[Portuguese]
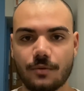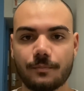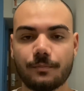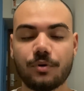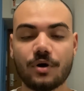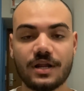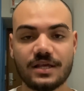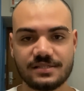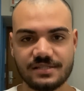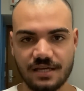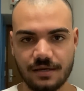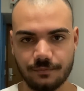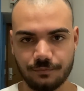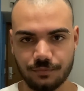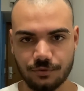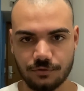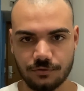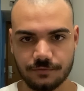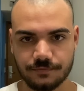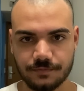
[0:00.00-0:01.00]
Por
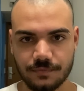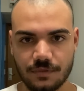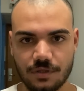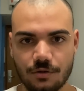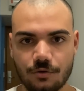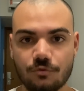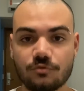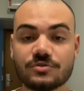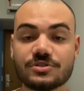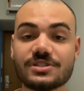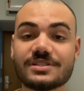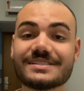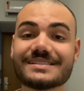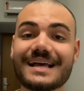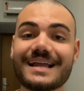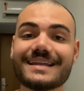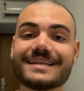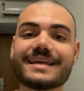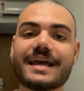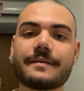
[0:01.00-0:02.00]
exemplo, um
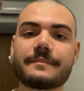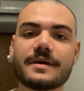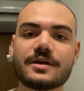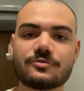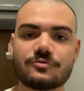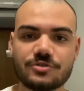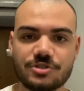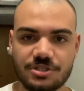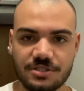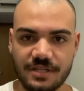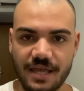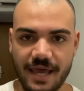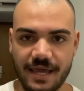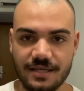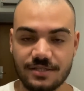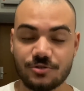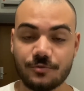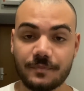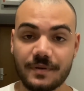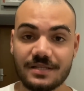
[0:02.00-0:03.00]
desalinhamento de
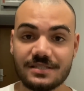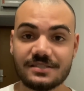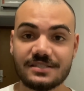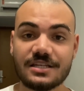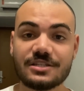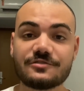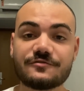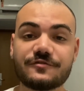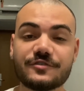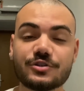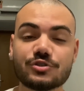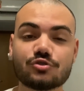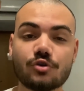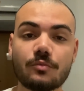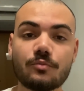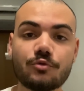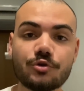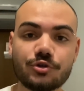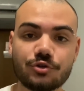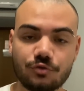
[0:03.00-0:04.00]
ideias, e o presidente frisou
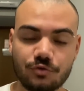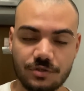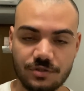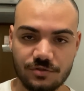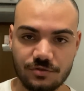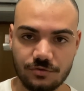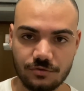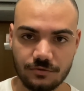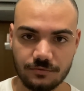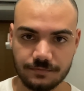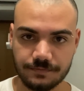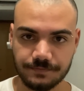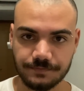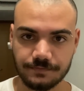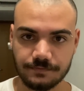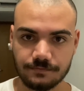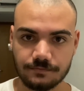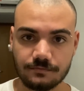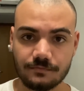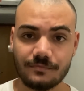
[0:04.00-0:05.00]
muito isso.
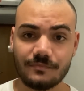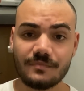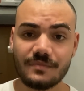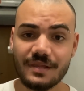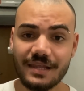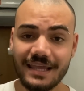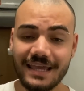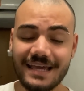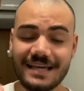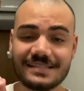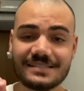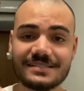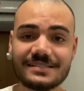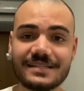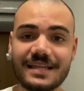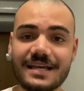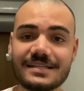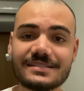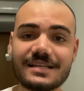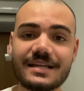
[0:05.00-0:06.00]
Esse
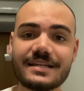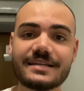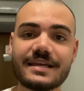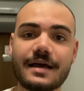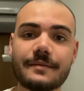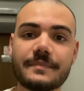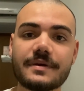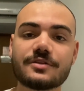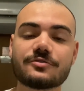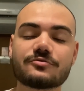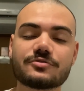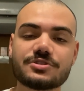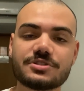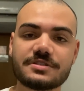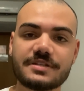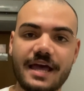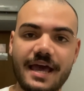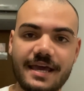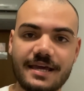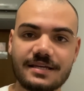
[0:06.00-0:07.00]
desalinhamento de
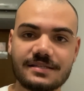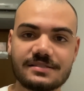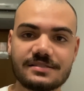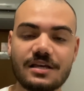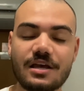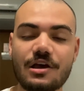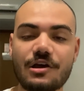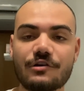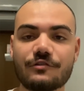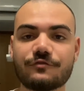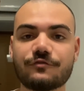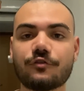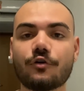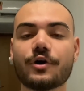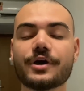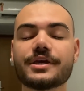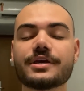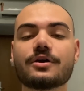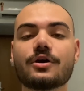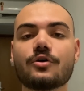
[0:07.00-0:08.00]
ideias
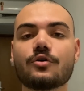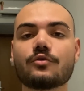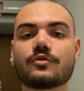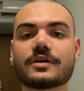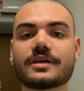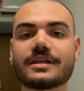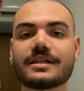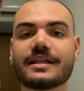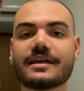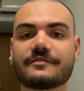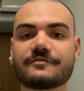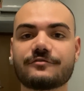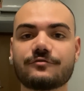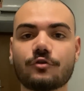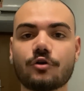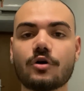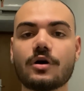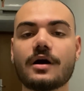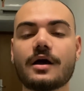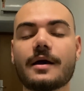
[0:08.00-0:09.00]
foi o que
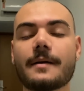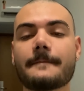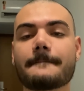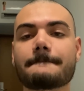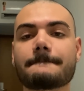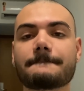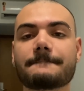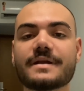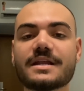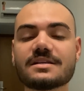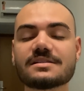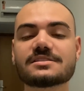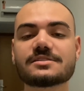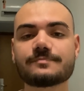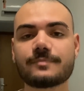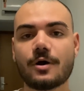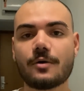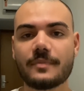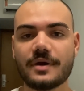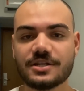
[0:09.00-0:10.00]
levou
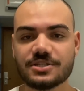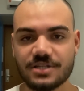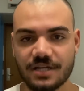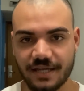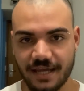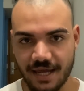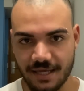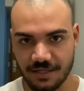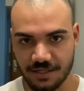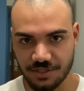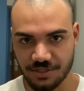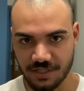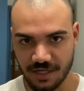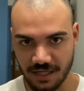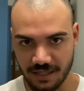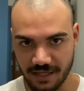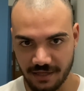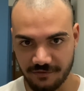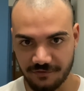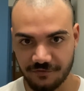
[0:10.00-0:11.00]
principalmente à queda de
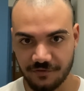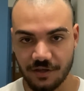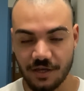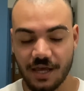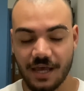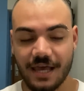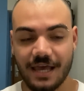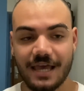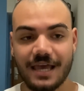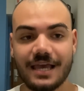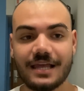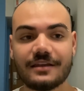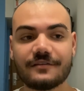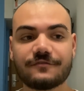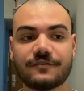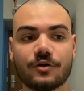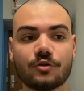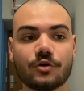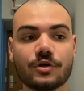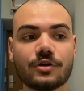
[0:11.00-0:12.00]
Calef. Ele
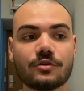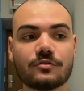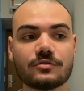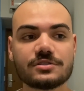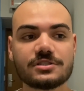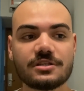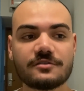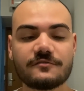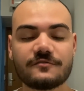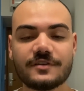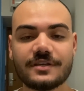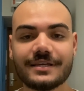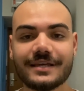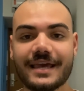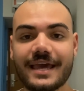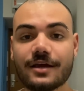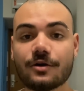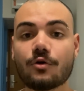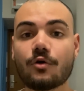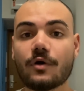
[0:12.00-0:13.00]
falou inclusive em
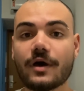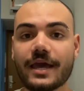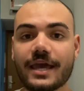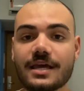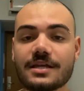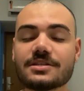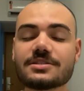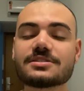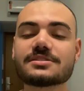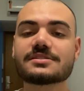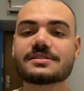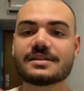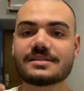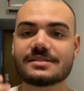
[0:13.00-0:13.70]
recorrentes